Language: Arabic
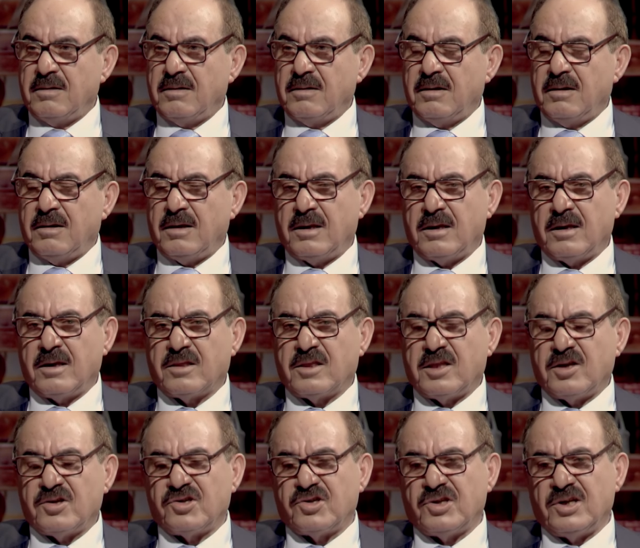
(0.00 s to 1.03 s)
أه،
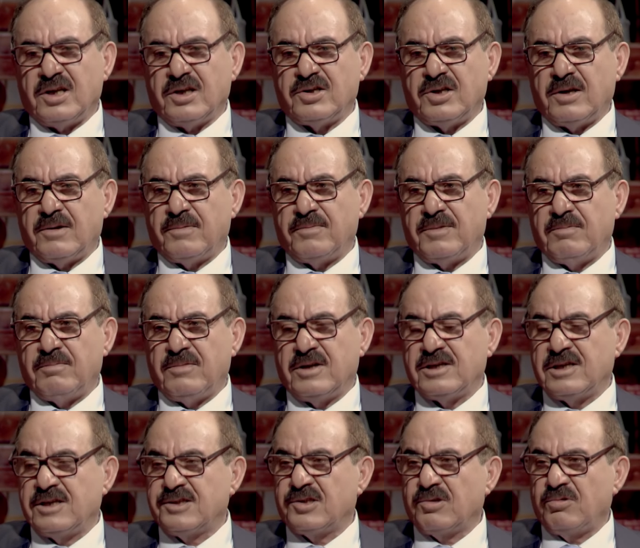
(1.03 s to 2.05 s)
الترشيح جاء من
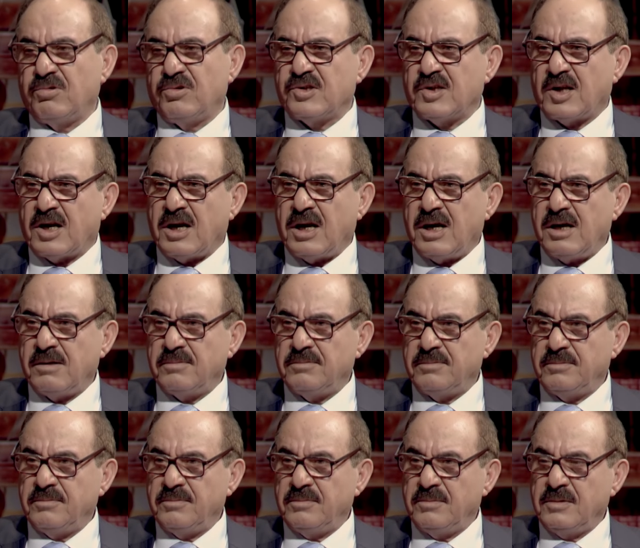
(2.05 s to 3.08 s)
مجلس الوزراء
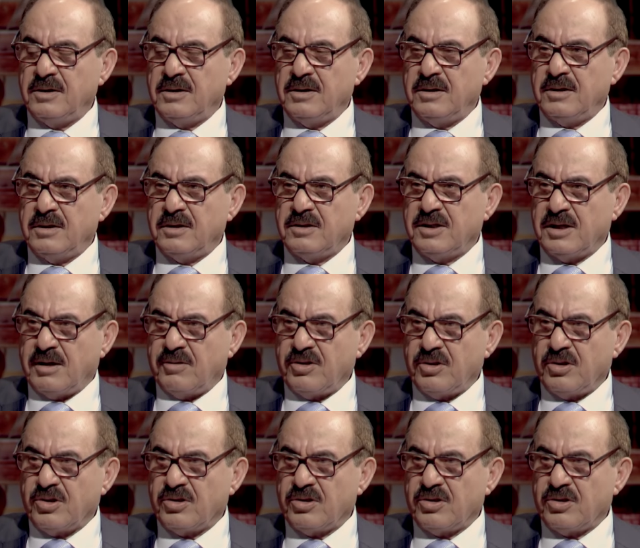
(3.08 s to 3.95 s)
لا بس